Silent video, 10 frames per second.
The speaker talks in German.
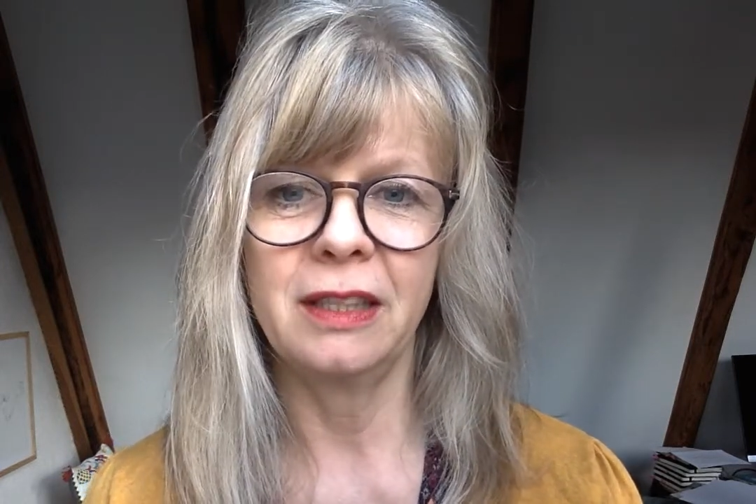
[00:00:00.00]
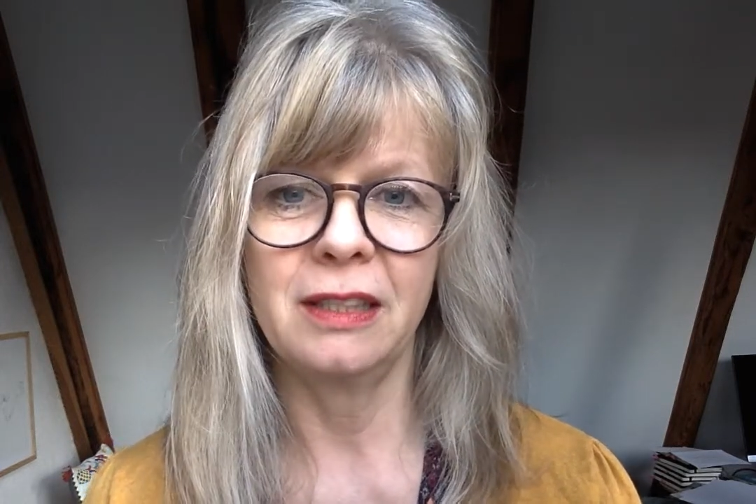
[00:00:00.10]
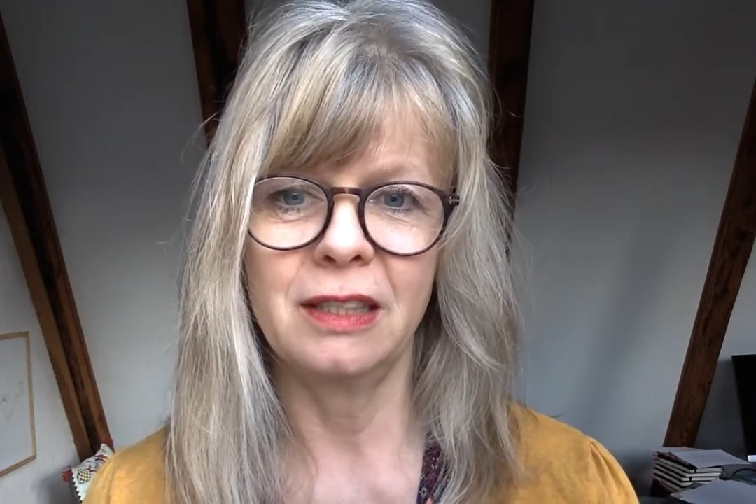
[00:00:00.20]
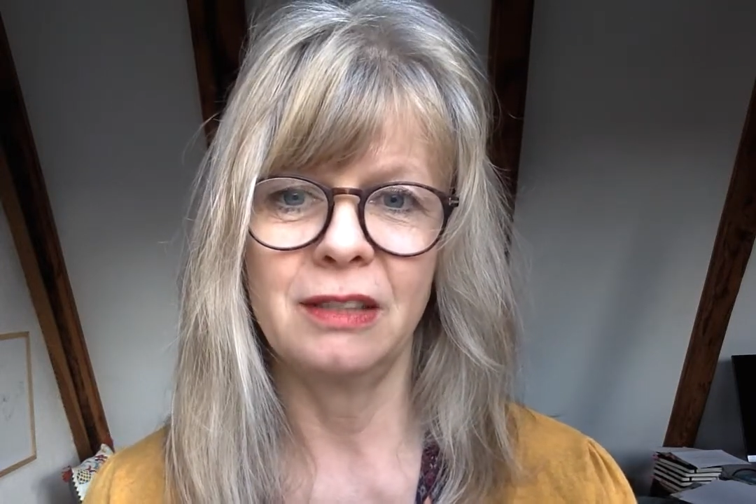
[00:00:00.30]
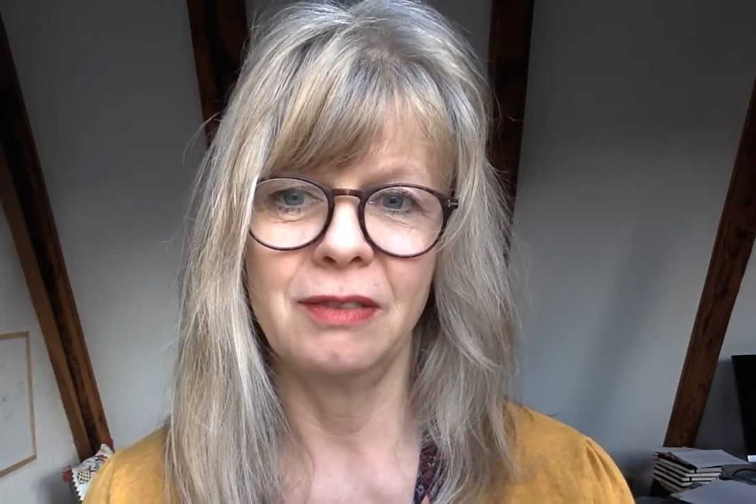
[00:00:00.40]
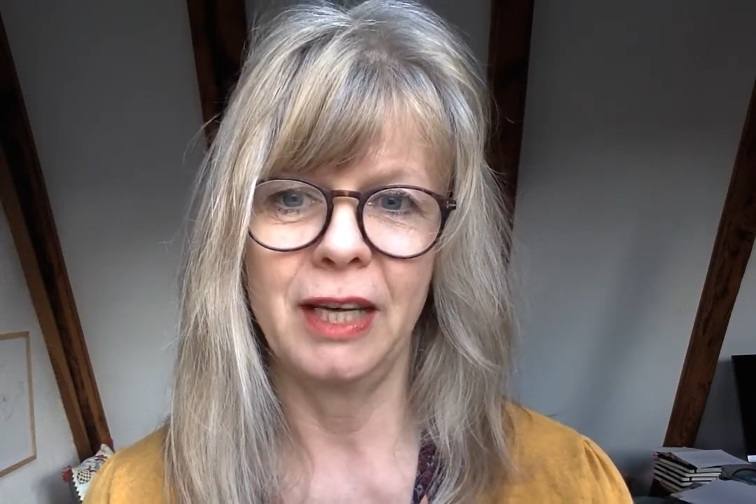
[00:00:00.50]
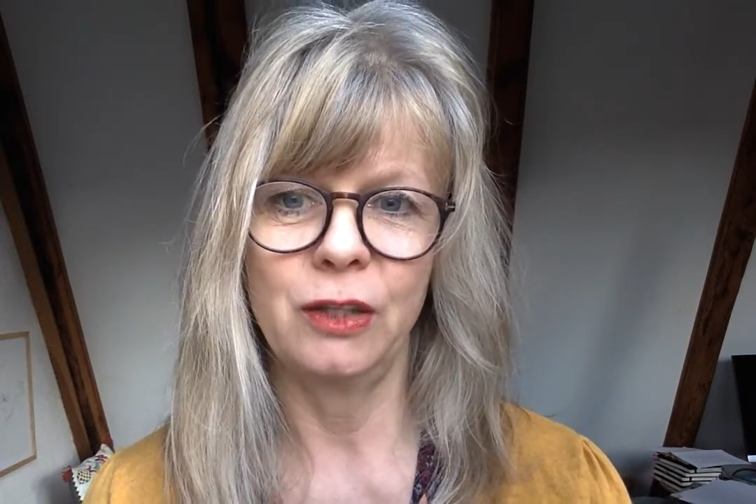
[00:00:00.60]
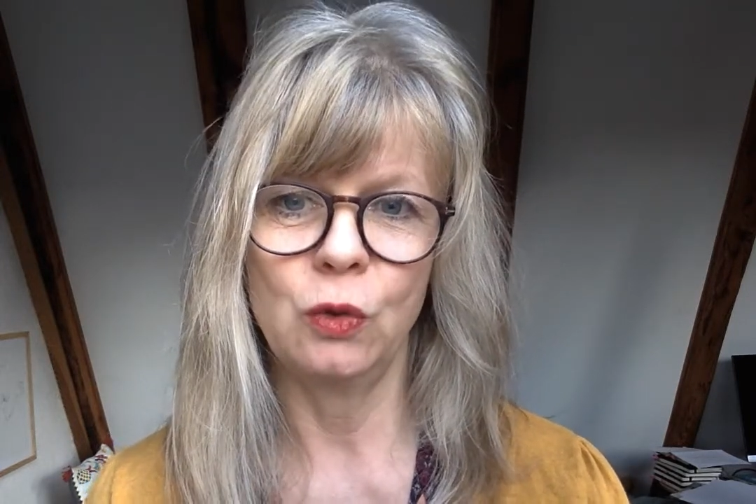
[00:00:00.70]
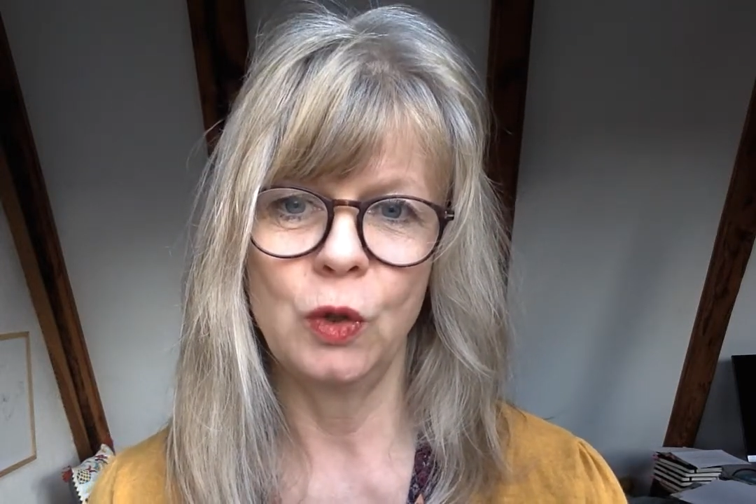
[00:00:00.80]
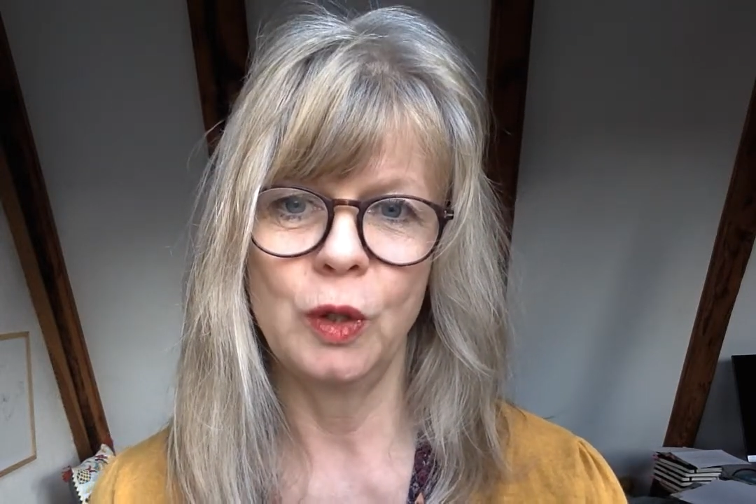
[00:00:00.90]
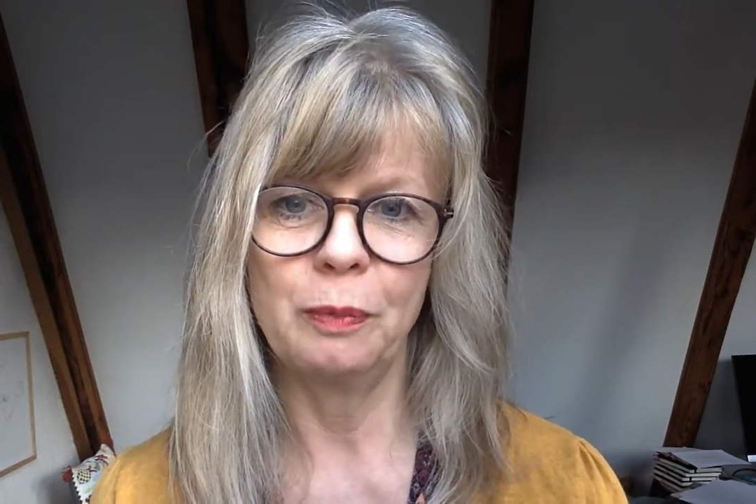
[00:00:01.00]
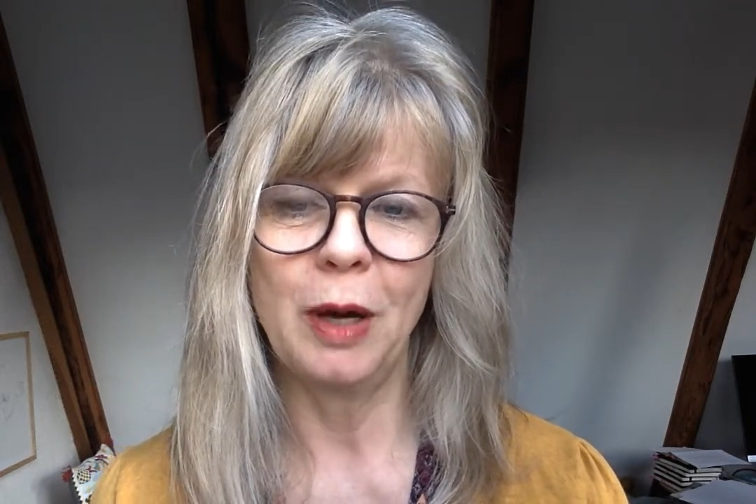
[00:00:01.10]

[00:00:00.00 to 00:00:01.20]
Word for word: als zwei junge